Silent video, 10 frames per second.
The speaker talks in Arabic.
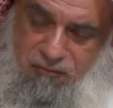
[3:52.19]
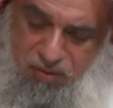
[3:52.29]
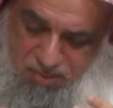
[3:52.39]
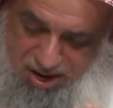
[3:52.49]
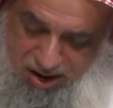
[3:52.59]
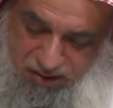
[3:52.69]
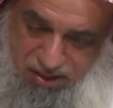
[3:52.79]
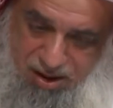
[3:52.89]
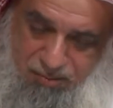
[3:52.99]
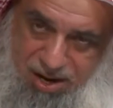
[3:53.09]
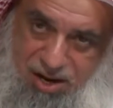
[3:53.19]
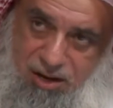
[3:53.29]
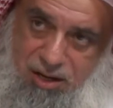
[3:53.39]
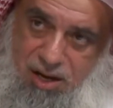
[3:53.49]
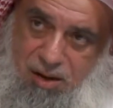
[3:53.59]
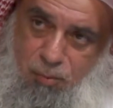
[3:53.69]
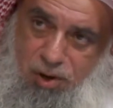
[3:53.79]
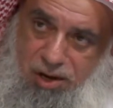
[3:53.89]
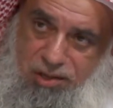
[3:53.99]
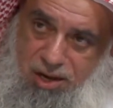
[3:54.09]
فمن أخذها بحقها
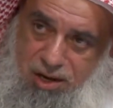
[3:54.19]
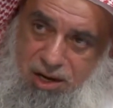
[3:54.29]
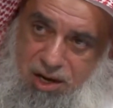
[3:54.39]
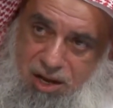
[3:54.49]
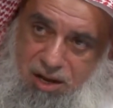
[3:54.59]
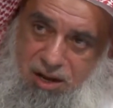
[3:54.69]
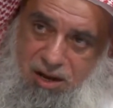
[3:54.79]
مخلصا لله